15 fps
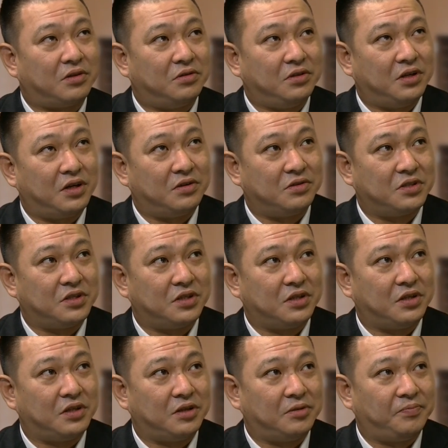ドにやる
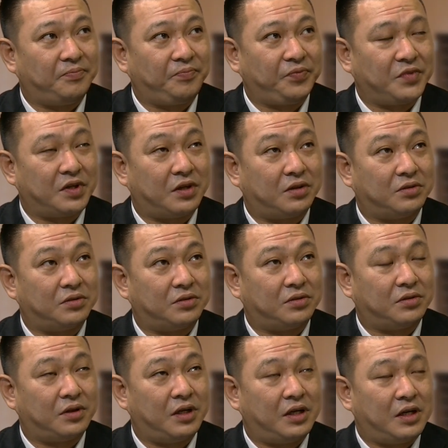しあ
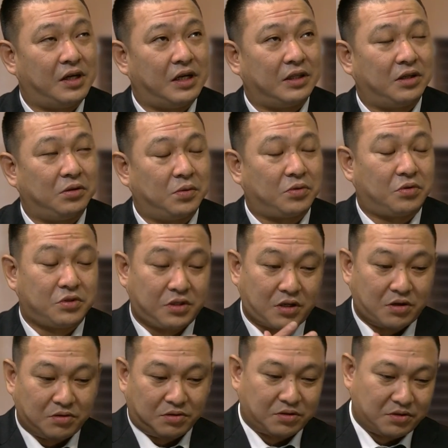の例えばこっちが
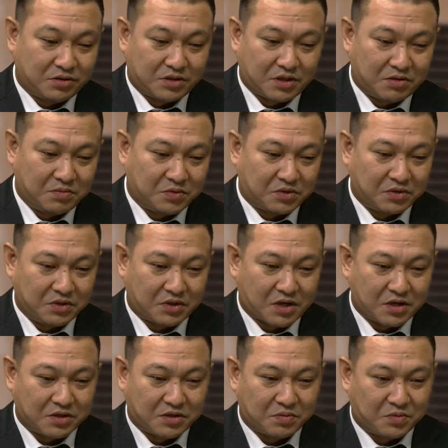要求してるものに
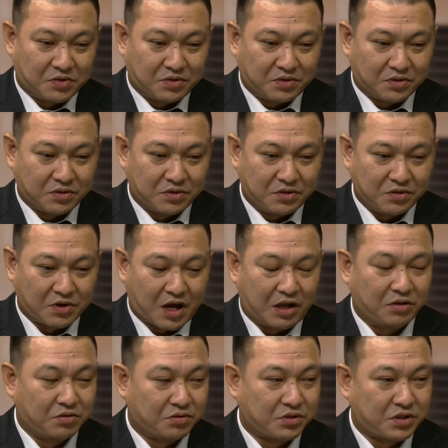対してもすぐ
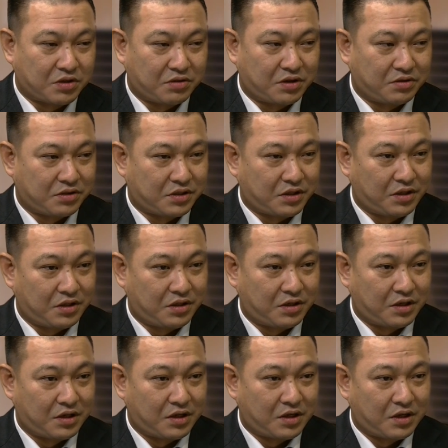反応してくれるし
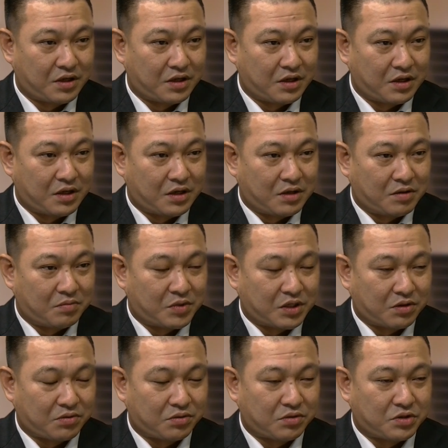ま
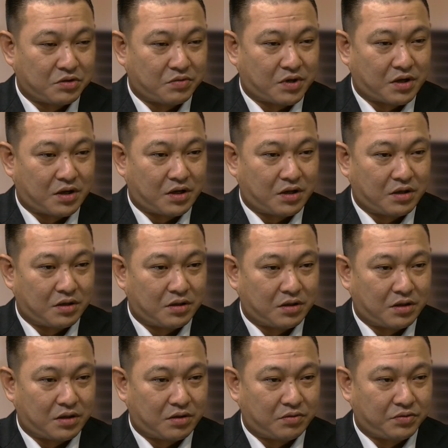た今年は
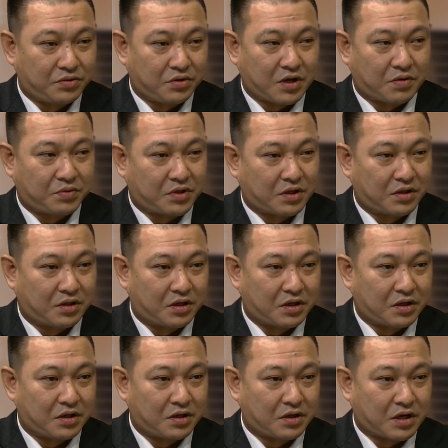あの副キャプテン
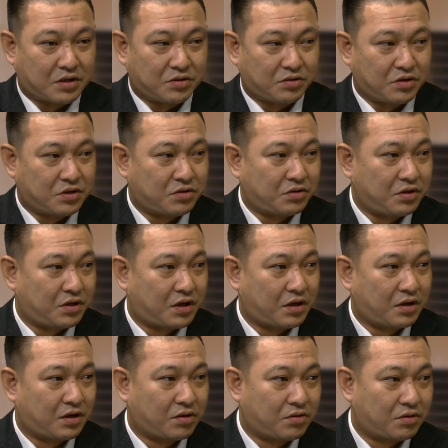でカズと一緒にね
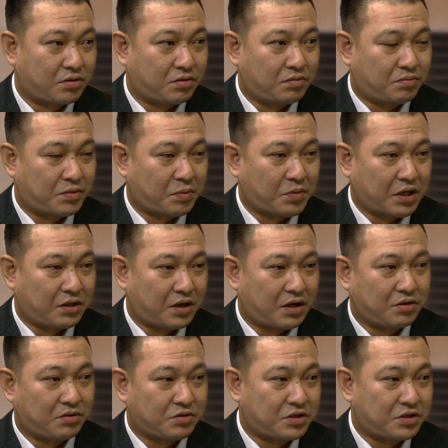こう、まあ、ベテランと